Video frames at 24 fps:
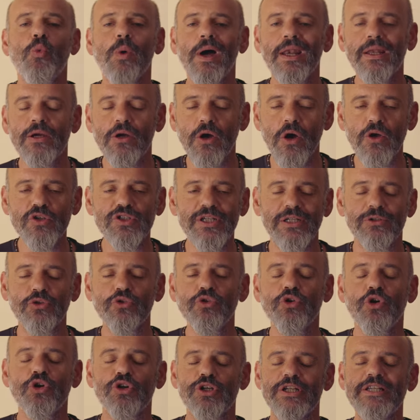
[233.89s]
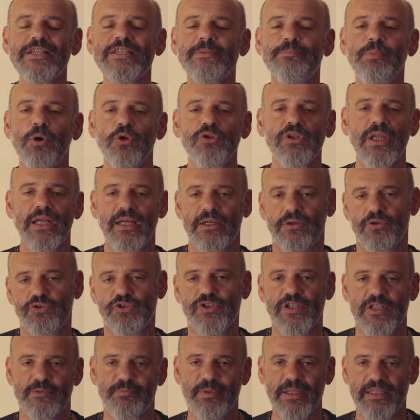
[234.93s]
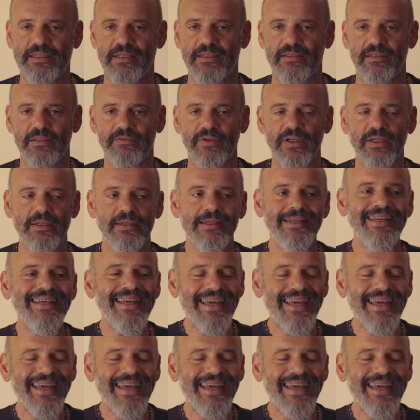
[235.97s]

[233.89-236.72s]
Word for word: qualcosa non corrisponde alle nostre aspettative?